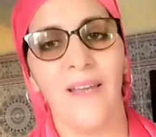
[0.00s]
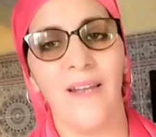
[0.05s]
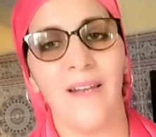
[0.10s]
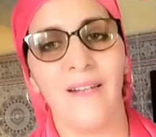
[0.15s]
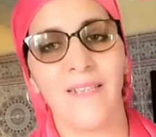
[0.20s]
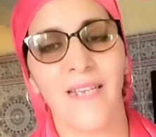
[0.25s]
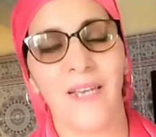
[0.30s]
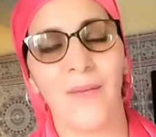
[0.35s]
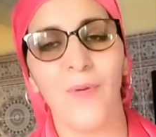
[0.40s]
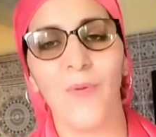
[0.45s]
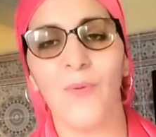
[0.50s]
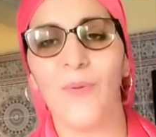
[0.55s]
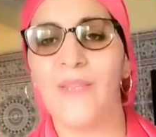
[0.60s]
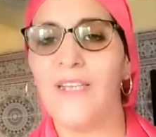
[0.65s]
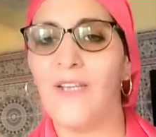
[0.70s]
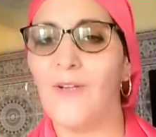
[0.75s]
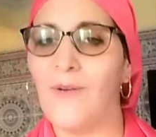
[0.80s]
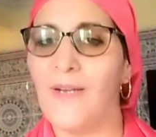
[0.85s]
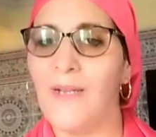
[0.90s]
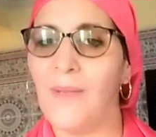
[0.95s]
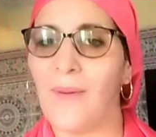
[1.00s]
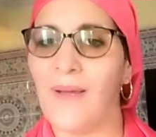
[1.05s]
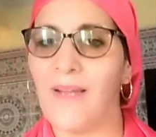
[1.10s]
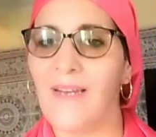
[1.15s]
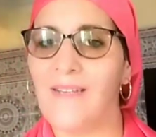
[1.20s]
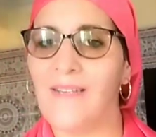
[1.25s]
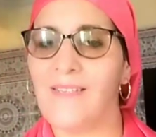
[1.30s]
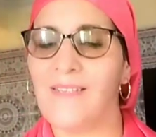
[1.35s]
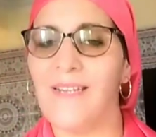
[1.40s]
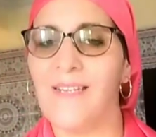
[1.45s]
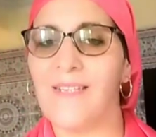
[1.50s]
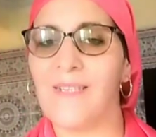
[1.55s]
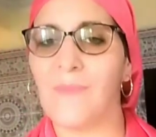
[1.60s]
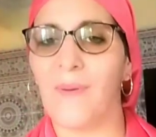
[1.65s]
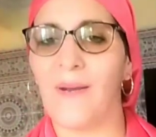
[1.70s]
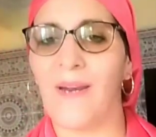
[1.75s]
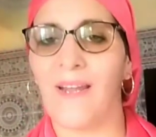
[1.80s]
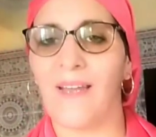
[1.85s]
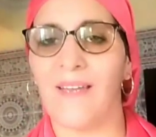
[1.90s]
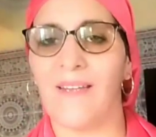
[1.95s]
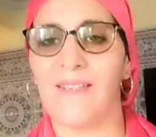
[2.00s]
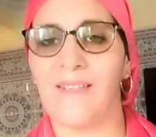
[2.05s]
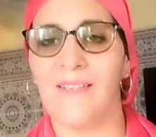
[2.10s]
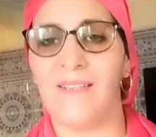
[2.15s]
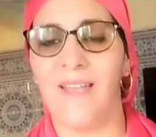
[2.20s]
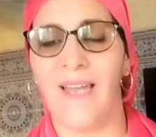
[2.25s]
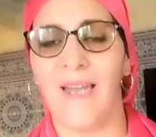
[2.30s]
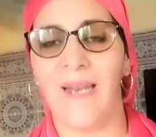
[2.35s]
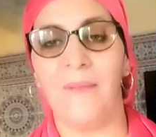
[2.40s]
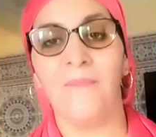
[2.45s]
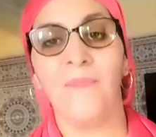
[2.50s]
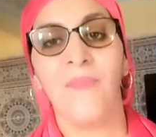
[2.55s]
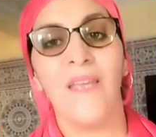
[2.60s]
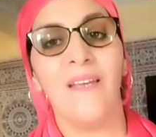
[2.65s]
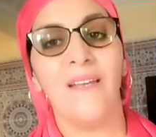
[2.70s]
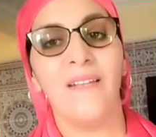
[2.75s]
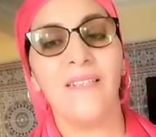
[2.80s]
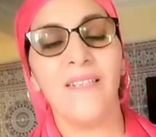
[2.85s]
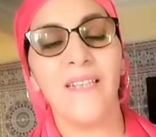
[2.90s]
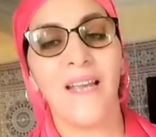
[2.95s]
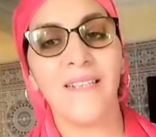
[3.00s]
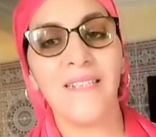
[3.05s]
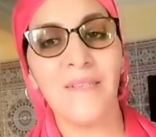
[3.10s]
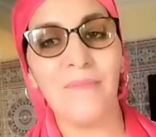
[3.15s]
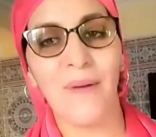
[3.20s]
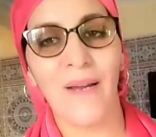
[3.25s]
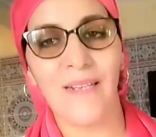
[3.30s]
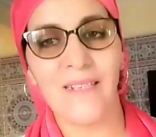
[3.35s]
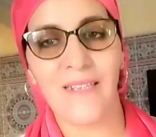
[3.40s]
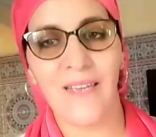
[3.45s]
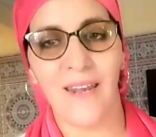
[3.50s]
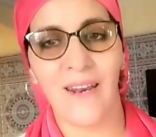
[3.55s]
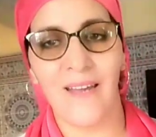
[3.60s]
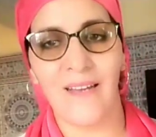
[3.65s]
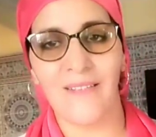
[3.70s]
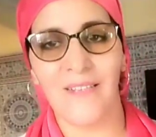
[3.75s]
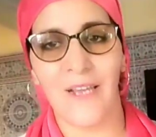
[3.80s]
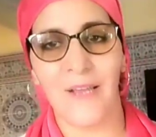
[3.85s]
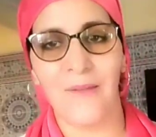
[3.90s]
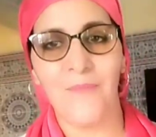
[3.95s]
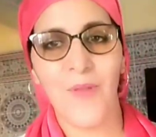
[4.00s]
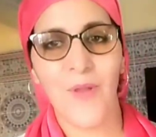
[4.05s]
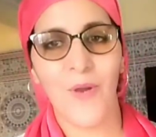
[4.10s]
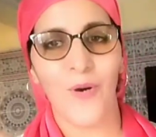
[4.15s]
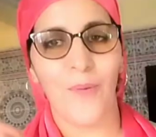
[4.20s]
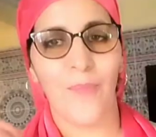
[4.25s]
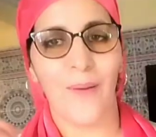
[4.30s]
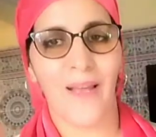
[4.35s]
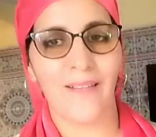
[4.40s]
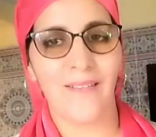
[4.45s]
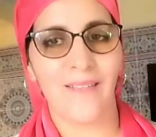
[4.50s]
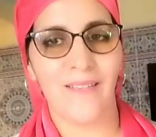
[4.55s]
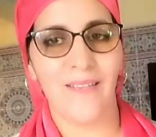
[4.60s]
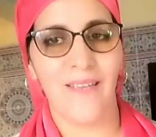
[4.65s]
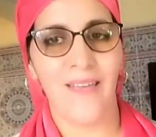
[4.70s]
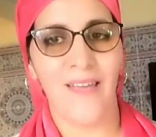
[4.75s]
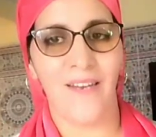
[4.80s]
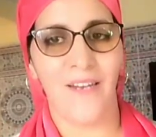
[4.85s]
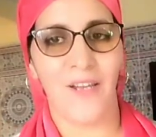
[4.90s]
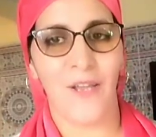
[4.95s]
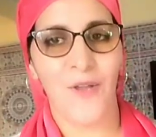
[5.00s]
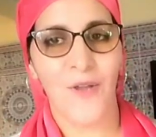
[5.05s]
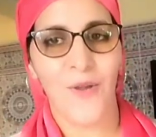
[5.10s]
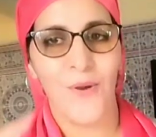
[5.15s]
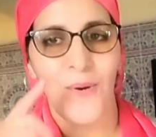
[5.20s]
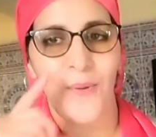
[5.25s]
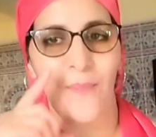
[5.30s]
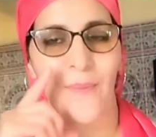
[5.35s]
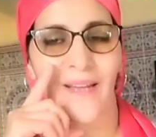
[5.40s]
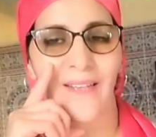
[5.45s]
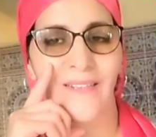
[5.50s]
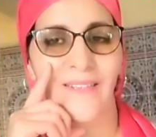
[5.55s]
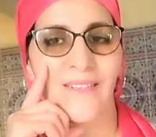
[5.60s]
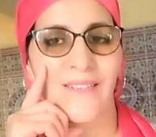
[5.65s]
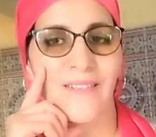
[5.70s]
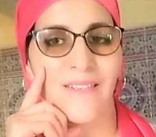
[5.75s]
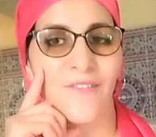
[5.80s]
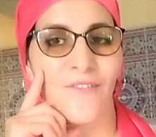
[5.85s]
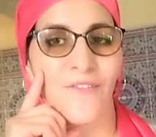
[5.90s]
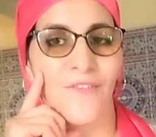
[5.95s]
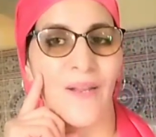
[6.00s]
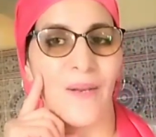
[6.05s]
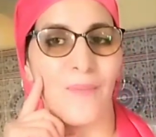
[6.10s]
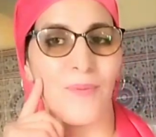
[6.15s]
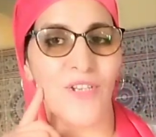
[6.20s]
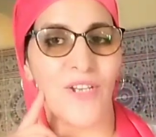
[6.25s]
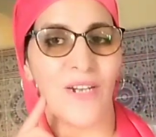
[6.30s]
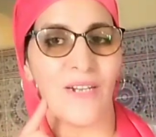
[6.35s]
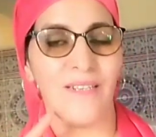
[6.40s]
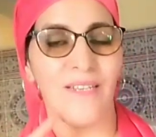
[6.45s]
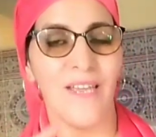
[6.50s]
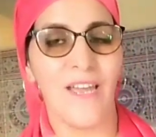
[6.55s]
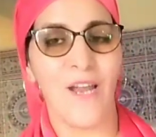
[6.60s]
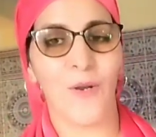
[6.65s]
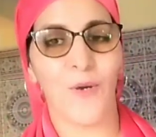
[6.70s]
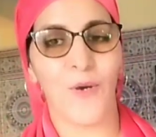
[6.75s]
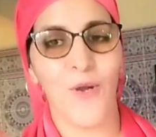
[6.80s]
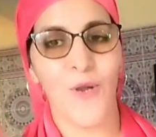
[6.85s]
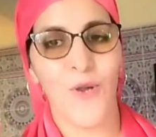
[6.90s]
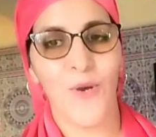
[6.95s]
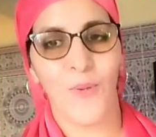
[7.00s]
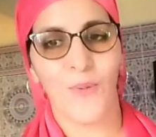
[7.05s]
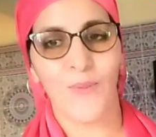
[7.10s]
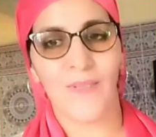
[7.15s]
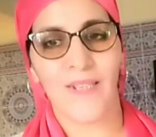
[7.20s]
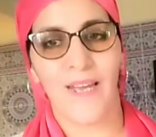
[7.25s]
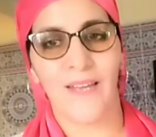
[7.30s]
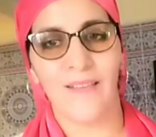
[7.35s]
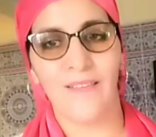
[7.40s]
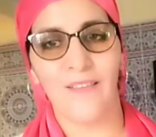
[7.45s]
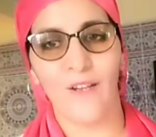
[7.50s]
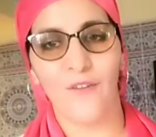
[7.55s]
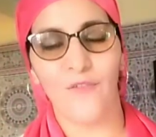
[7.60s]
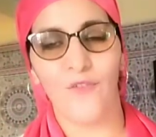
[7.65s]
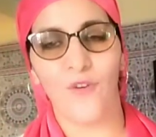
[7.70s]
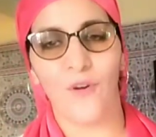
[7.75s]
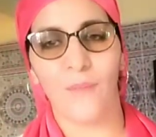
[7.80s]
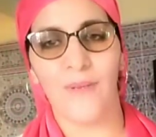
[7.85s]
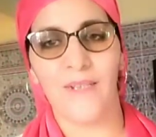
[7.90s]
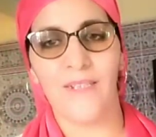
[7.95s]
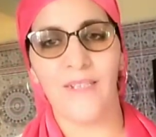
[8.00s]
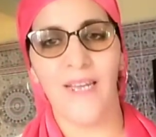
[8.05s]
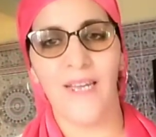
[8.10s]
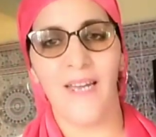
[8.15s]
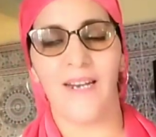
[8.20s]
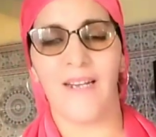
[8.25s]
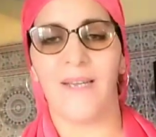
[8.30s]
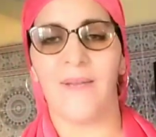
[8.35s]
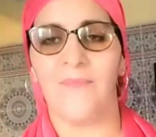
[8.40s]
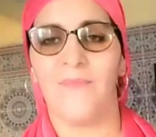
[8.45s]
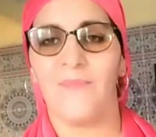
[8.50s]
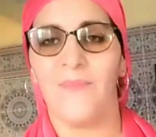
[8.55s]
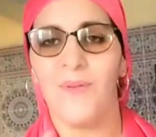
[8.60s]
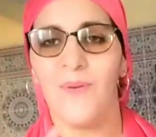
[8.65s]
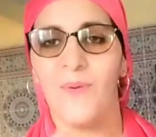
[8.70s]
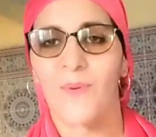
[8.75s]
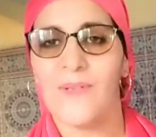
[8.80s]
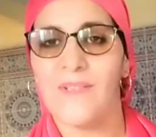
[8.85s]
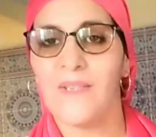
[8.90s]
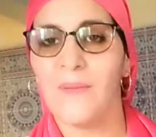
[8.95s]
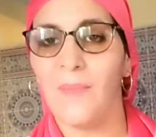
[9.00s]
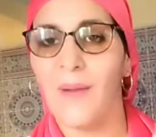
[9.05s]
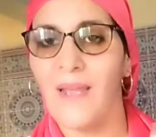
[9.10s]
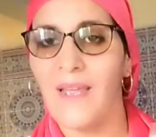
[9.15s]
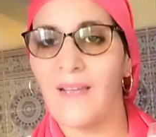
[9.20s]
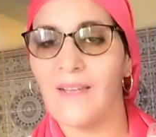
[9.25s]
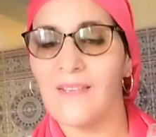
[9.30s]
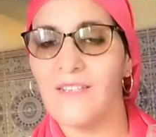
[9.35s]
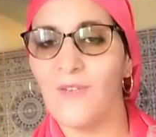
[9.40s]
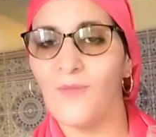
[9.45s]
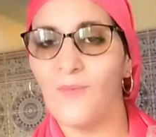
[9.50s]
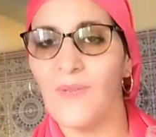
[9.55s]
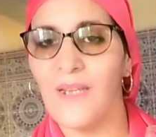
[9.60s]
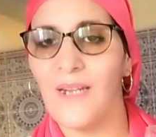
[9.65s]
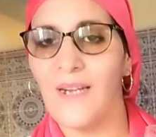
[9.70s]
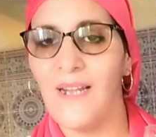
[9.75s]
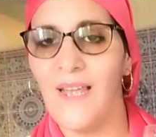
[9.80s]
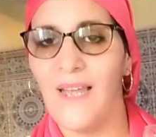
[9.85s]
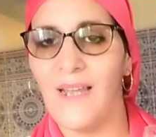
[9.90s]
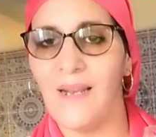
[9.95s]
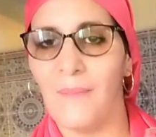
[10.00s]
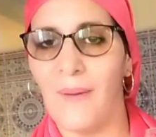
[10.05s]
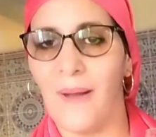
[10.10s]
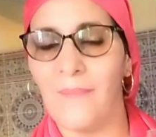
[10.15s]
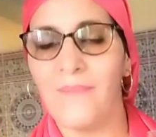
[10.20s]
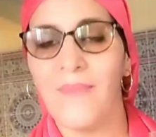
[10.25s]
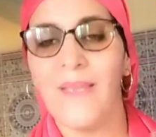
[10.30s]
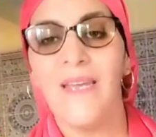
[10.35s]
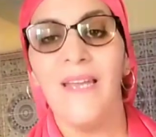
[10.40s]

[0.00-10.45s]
تقبل الودنين واللي بغى العسل يصبر القرص النحل انت اختي باغا تغلاضي وباغا تزياني وباغا تصفي البشره ديالك وتقادي الفورمه ديالك وصبري يا اختي وديري الحلبه